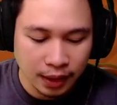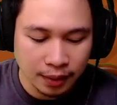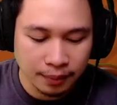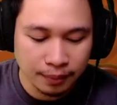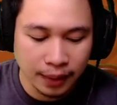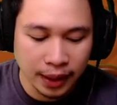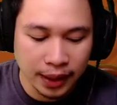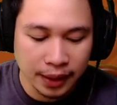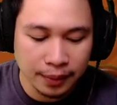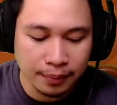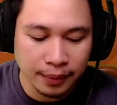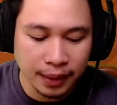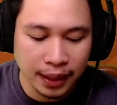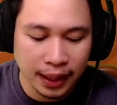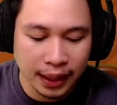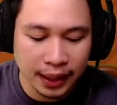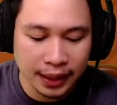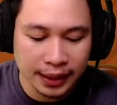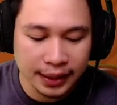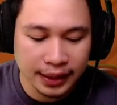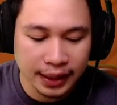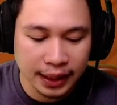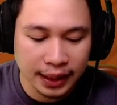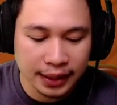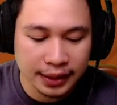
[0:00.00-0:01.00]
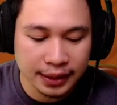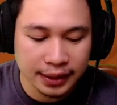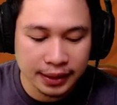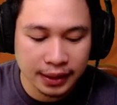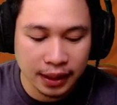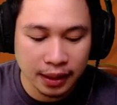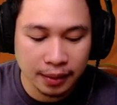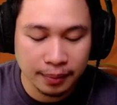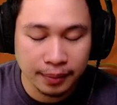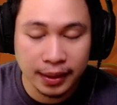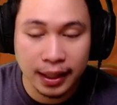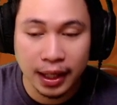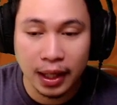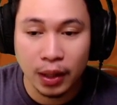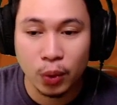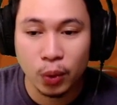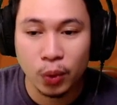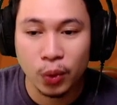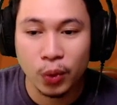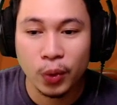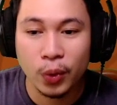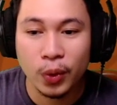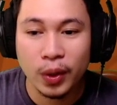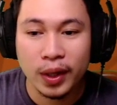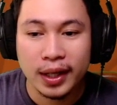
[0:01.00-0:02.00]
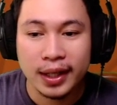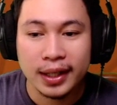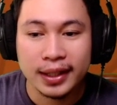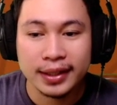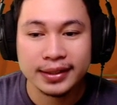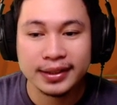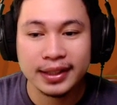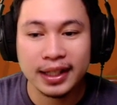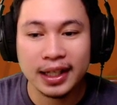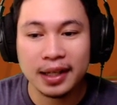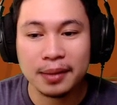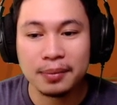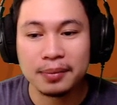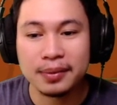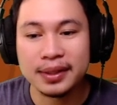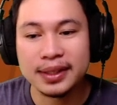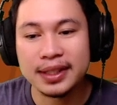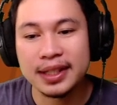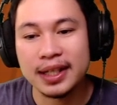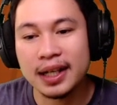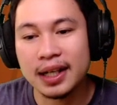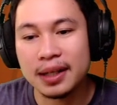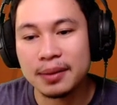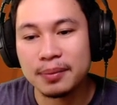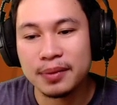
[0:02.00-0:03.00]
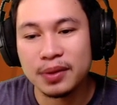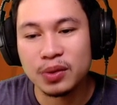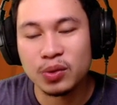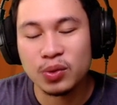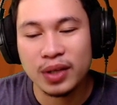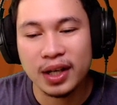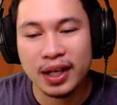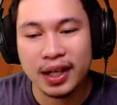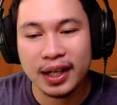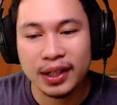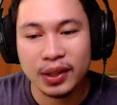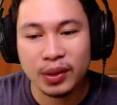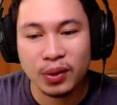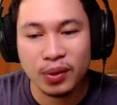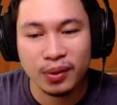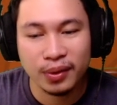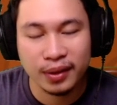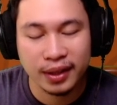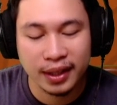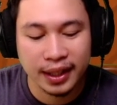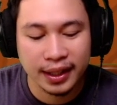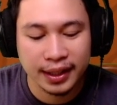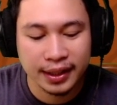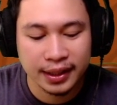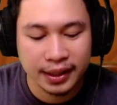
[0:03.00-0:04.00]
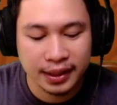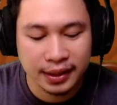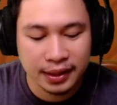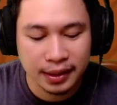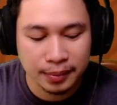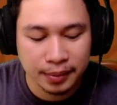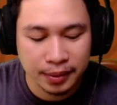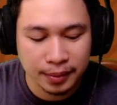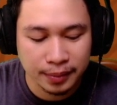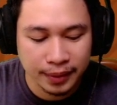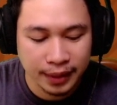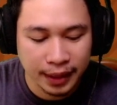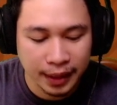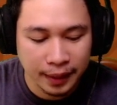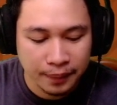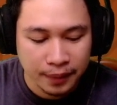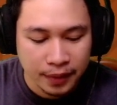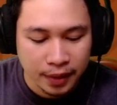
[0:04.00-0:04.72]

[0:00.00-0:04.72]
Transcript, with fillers: Baim bakalan jelasin terlebih dahulu cara menyerang menggunakan Hawk Rider teman-teman ya.